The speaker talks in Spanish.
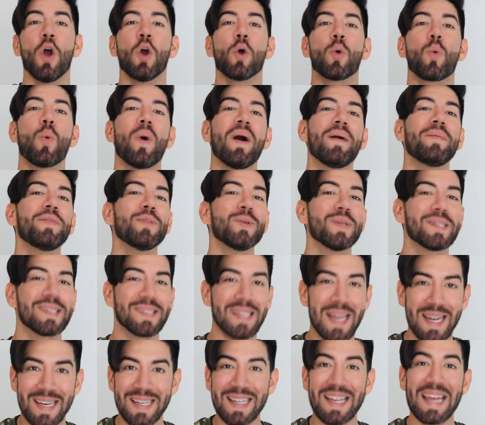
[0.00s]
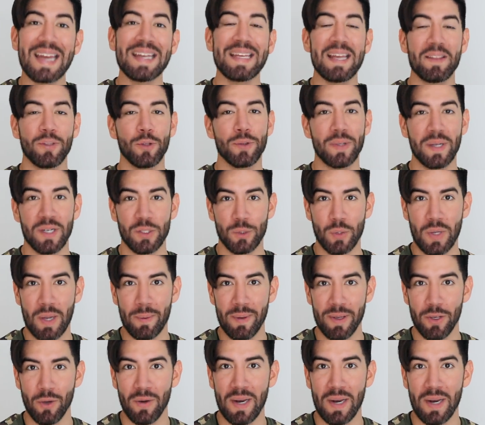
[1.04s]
cuando están queriendo tener su cabello